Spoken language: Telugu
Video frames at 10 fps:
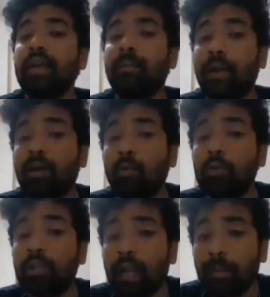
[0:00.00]
మనకు
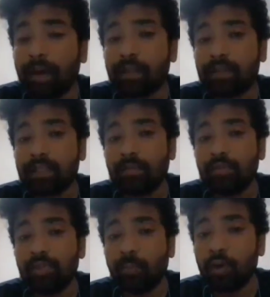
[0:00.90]
ఉత్తర భారతదేశం
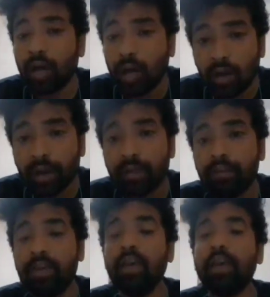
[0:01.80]
నుంచి పొడిగాలు
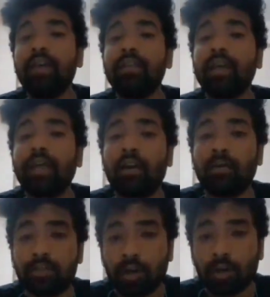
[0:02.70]
అనేవి కిందకి రావడం
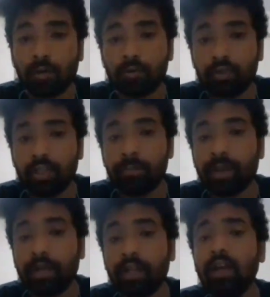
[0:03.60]
స్టార్ట్ అవుతుంది
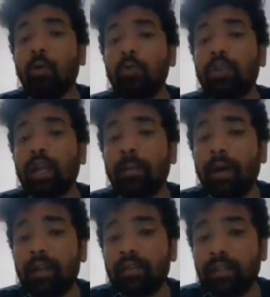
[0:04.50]
అంటే ఉత్తర
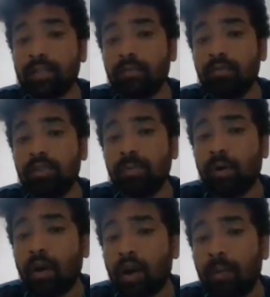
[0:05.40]
భారతదేశం నుంచి
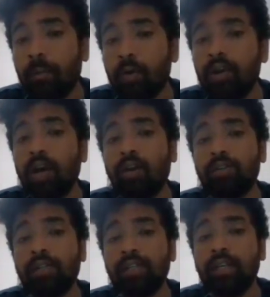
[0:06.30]
బాగా పొడిగాలు
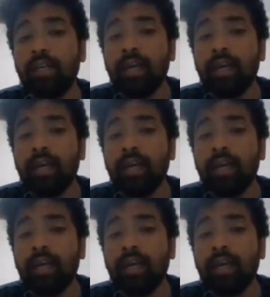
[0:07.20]
వచ్చేసి